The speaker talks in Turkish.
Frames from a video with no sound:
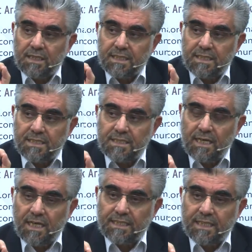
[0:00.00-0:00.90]

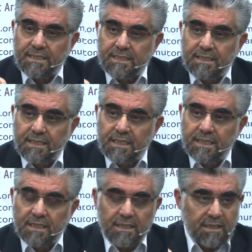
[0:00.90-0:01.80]
Risa
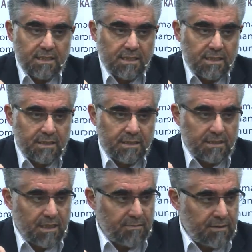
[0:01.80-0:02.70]
getirdiği
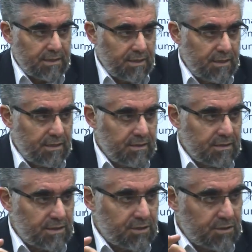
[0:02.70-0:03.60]
kitaba değil
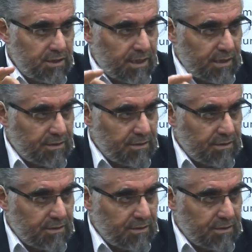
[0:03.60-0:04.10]
kişiye